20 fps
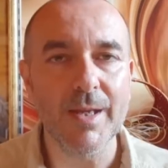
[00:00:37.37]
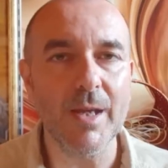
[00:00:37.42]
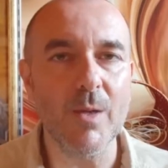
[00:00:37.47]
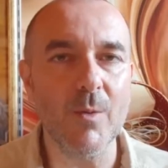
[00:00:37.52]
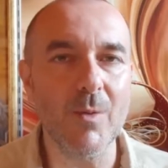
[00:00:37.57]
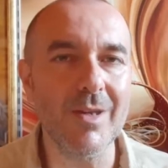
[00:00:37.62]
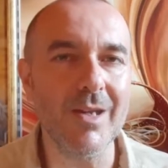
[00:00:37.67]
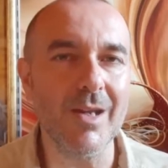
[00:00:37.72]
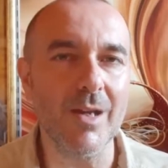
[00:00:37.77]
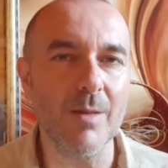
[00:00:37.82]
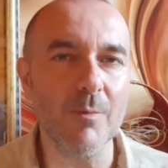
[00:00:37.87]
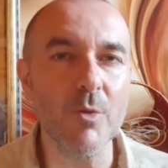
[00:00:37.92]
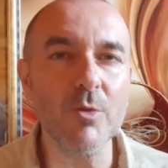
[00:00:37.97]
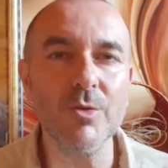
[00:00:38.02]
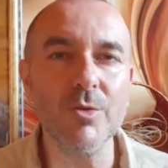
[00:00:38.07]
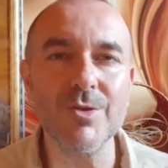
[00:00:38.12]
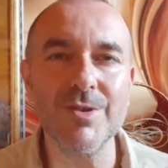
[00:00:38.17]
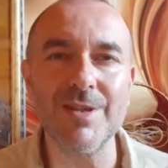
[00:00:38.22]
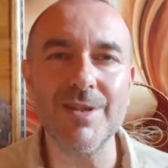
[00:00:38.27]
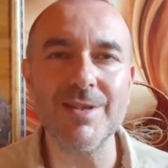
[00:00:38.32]
e quindi era
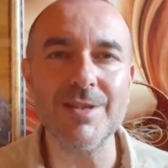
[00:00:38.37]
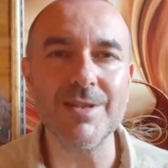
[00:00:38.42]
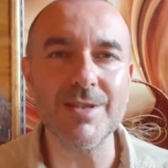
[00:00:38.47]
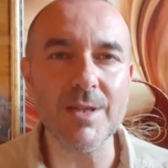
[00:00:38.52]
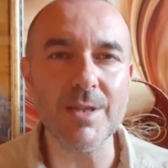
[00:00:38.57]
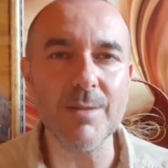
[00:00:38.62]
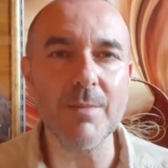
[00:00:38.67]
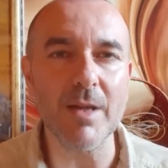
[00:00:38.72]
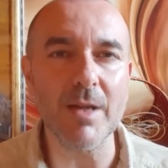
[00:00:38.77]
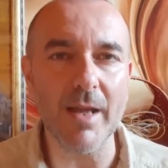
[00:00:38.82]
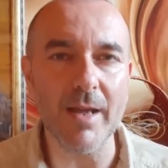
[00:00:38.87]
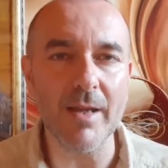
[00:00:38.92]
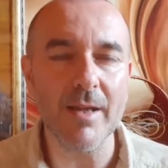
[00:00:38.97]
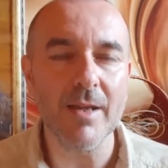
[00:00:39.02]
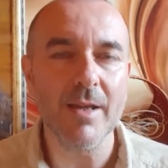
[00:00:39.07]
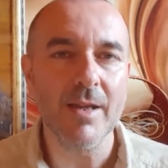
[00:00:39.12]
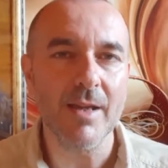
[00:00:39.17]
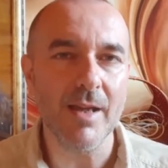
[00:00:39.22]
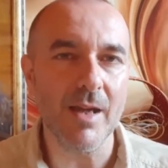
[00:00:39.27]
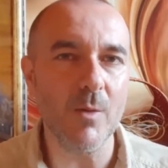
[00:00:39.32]
molto
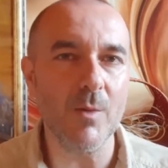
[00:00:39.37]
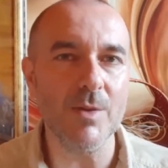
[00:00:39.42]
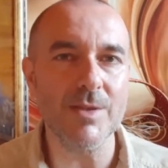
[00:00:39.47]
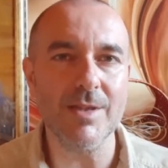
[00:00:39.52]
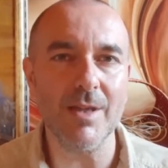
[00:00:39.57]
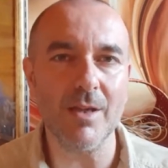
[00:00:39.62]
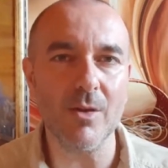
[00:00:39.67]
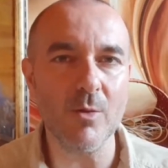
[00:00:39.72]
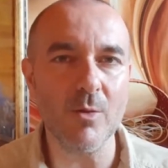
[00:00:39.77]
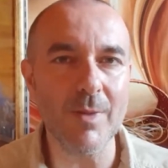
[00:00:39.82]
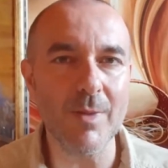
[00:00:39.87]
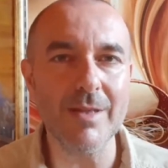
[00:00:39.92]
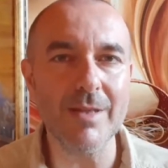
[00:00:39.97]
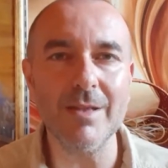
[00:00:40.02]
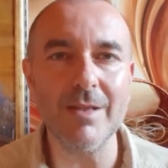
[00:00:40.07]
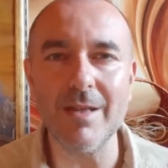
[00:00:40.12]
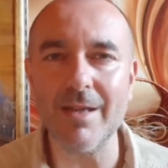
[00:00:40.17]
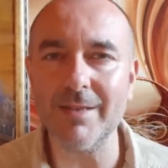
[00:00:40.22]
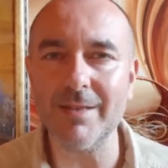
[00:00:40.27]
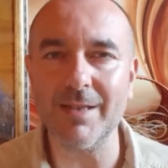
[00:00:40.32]
sensibile a questi
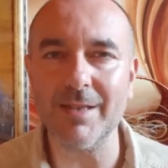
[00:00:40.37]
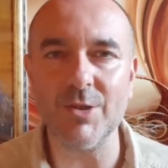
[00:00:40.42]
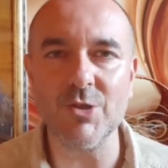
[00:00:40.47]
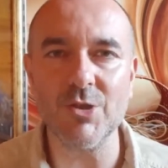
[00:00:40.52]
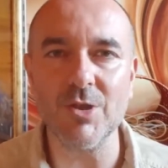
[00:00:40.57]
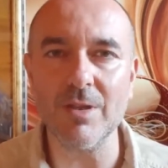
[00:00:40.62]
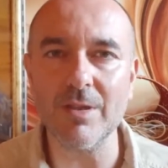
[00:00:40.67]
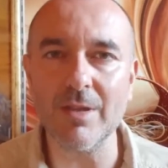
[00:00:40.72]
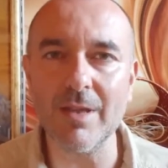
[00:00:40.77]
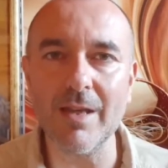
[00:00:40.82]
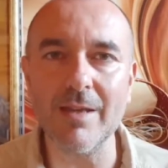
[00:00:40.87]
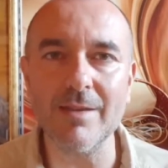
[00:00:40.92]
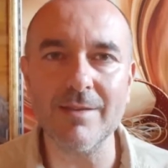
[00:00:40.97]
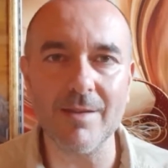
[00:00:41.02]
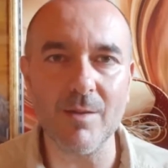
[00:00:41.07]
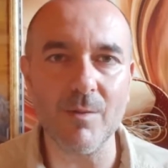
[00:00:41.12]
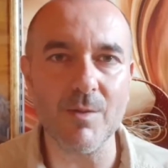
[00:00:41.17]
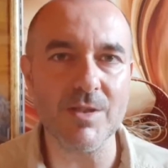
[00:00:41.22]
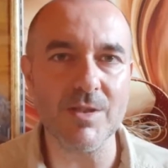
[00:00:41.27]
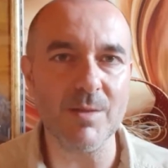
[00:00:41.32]
argomenti della
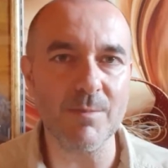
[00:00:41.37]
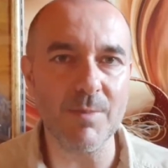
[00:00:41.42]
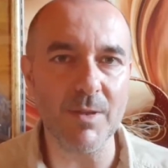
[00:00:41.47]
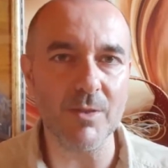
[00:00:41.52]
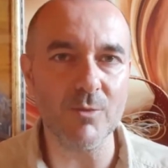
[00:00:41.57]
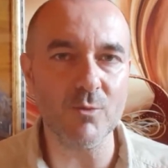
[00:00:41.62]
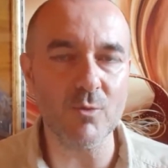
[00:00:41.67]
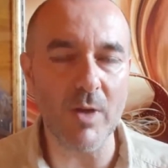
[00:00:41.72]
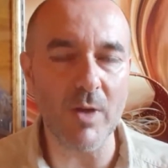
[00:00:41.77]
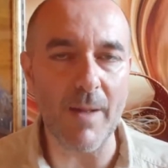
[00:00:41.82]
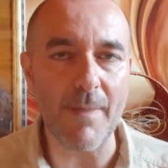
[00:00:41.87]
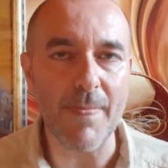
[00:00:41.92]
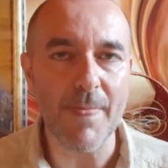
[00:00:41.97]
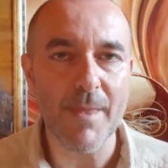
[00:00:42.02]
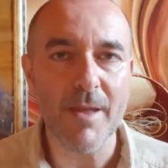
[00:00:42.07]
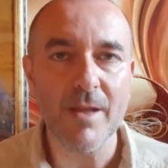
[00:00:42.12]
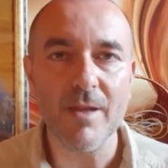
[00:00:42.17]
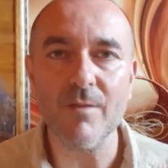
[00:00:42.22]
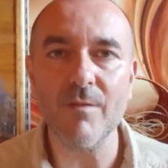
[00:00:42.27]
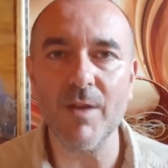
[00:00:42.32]
trascendenza, questa apertura
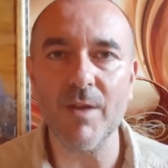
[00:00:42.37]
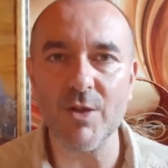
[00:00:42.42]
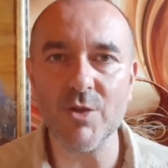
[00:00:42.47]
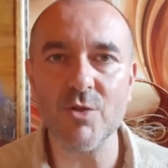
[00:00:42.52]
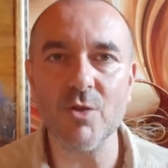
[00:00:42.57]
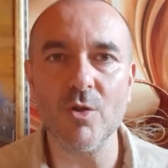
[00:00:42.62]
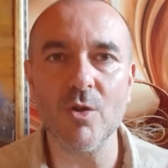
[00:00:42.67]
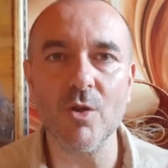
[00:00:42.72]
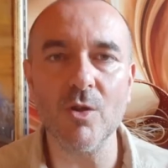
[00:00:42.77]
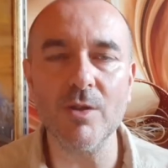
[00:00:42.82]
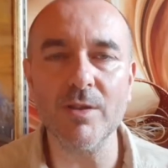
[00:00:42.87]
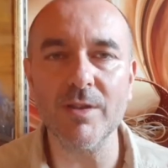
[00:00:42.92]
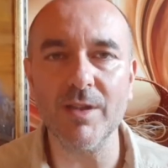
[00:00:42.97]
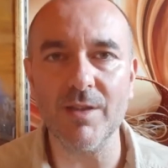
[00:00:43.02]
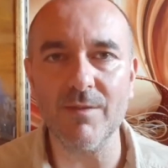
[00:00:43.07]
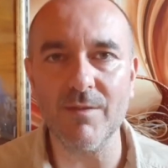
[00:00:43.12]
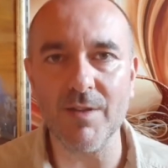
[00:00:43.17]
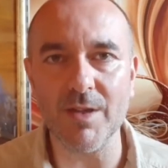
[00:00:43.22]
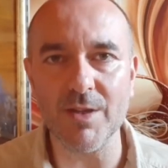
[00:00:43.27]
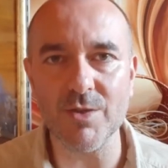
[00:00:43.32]
verso
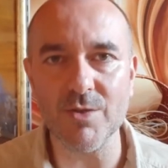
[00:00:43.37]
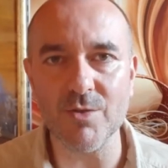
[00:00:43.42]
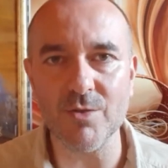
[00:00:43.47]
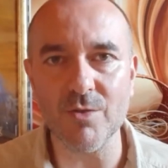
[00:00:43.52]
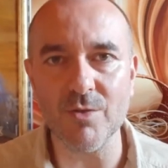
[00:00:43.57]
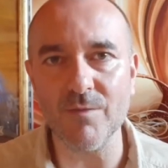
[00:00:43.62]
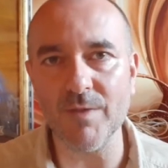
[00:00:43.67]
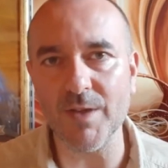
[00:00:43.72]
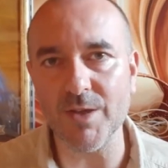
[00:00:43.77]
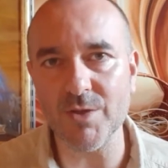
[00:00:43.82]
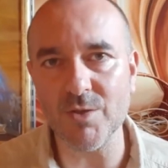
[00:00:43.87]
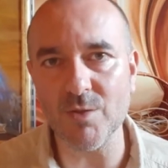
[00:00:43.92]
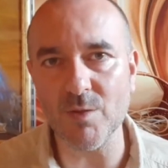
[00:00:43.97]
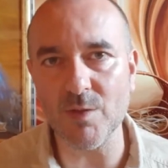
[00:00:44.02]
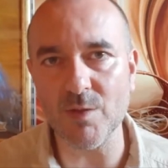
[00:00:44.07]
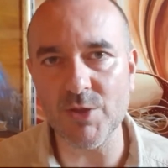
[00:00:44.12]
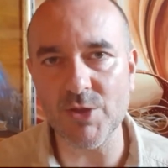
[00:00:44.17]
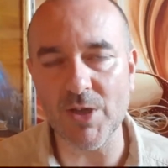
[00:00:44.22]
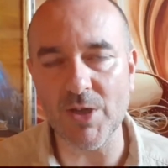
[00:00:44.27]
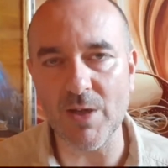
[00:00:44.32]
l'oltre e verso, verso
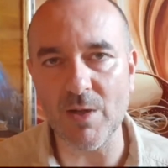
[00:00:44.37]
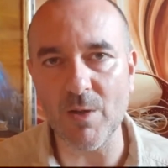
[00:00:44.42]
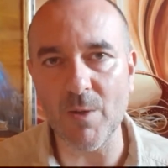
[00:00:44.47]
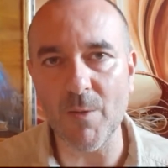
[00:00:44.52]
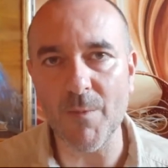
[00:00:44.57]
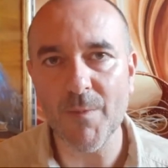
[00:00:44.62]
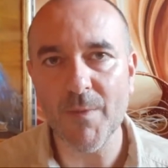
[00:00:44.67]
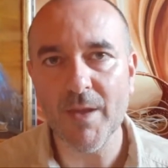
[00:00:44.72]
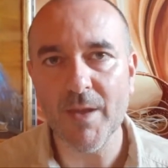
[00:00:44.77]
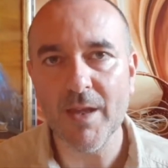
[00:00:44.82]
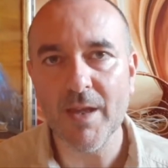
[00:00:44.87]
il cielo.